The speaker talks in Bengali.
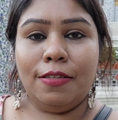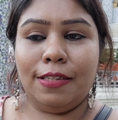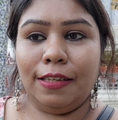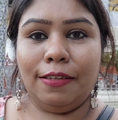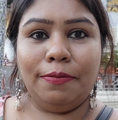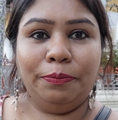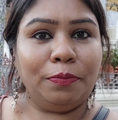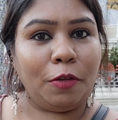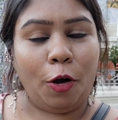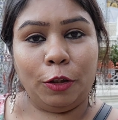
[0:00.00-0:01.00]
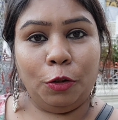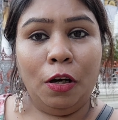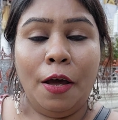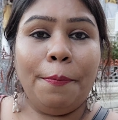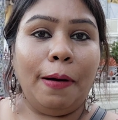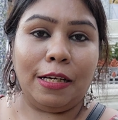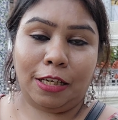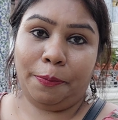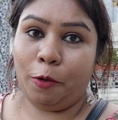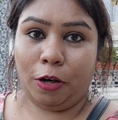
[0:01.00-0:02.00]
যে হয়তো
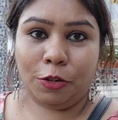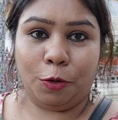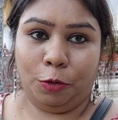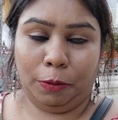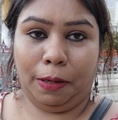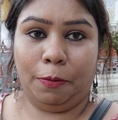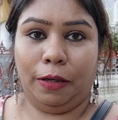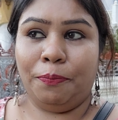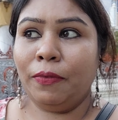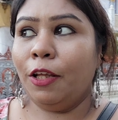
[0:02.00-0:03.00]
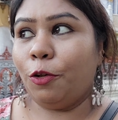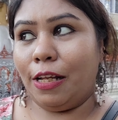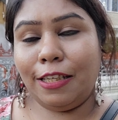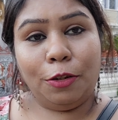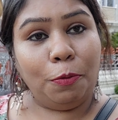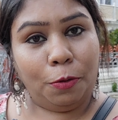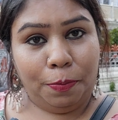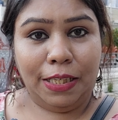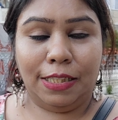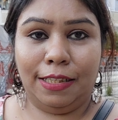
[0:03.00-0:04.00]
ভাষায় প্রকাশ করে উঠতে পারবো না তো আজকে তো পুরো
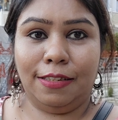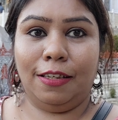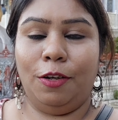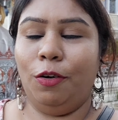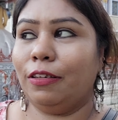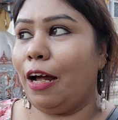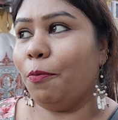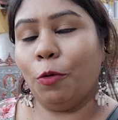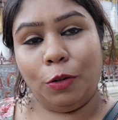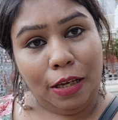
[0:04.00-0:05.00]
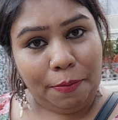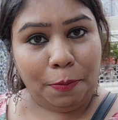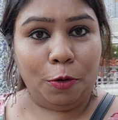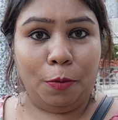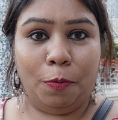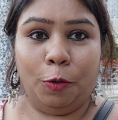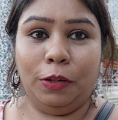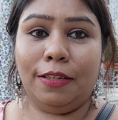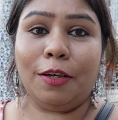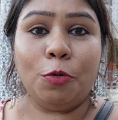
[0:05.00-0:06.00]
বৃষ্টি ছিল তার মধ্যে আমরা পুরো
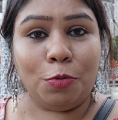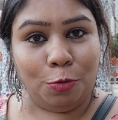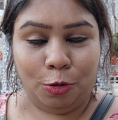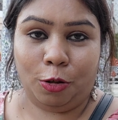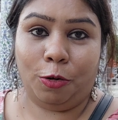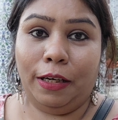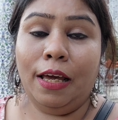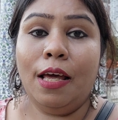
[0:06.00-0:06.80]
মন্দিরটা খুব সুন্দর করে